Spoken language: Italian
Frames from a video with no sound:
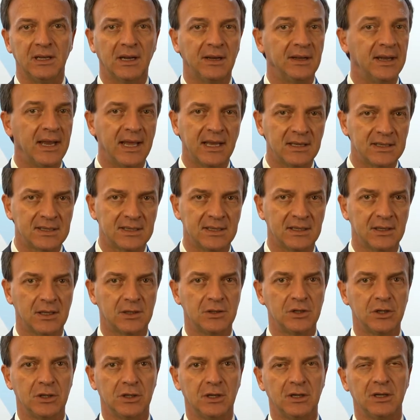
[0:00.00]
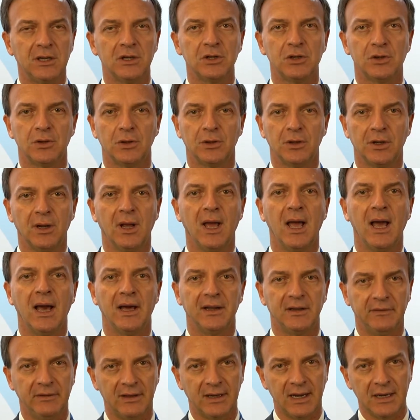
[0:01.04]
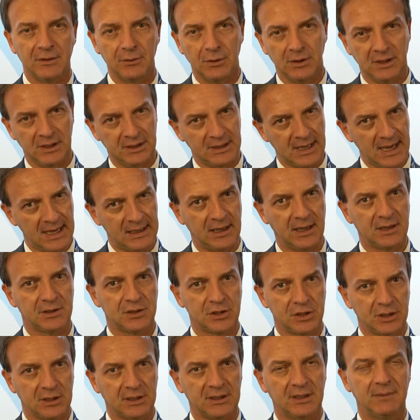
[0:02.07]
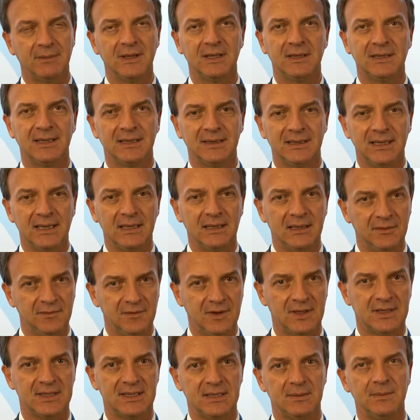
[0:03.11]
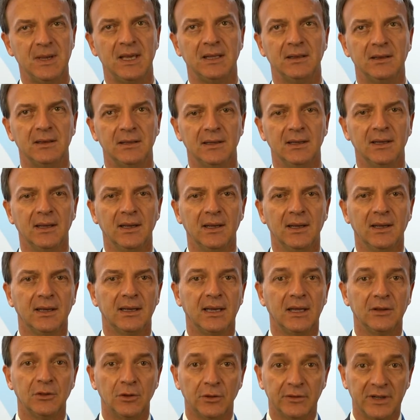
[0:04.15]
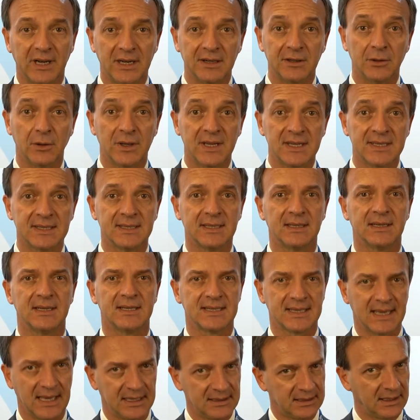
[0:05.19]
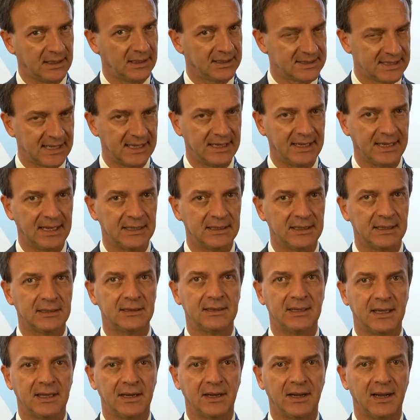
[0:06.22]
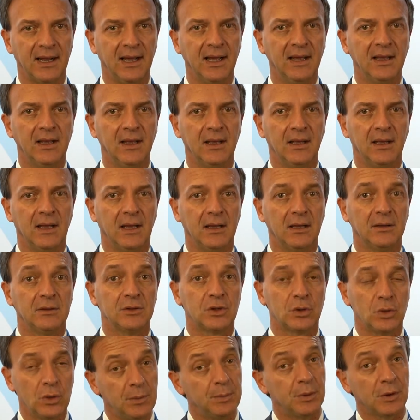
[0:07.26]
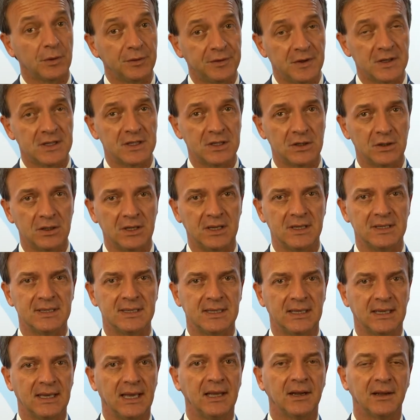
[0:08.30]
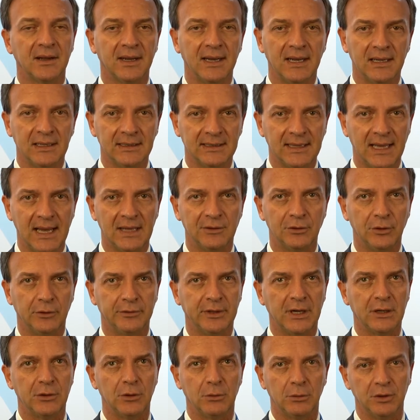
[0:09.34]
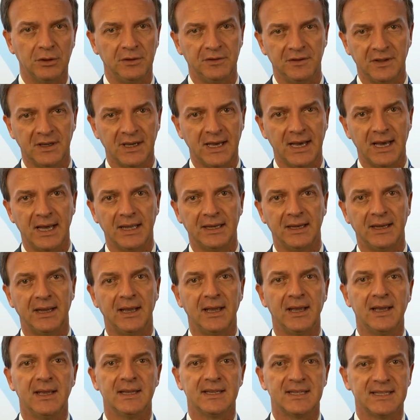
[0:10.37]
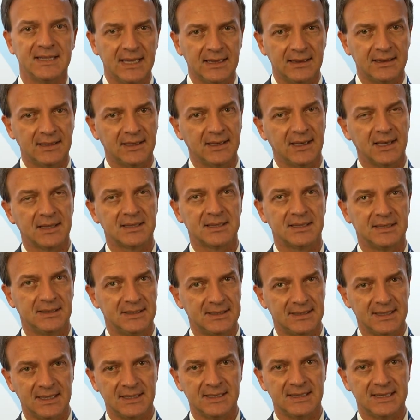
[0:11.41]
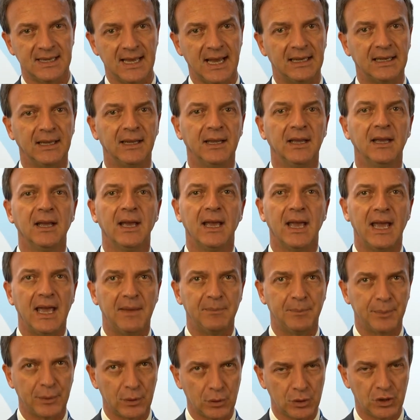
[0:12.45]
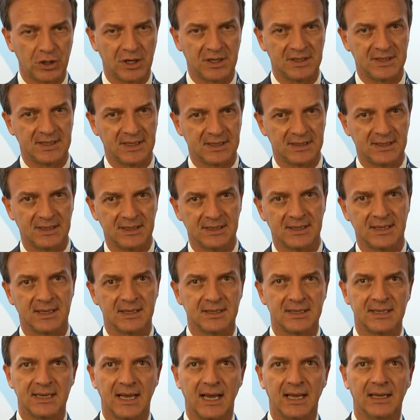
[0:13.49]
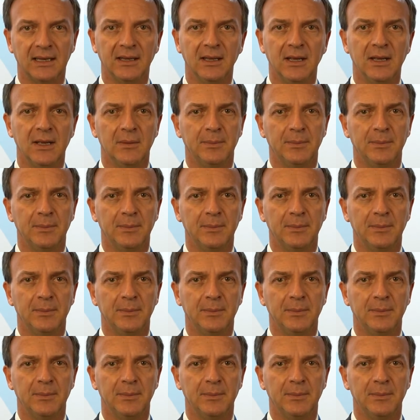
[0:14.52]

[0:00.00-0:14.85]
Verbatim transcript: la Next Generation, arriveranno in Italia certamente degli investimenti che dovranno essere scaricati a terra sui professionisti che in realtà dovranno modificare setting assistenziali e processi assistenziali.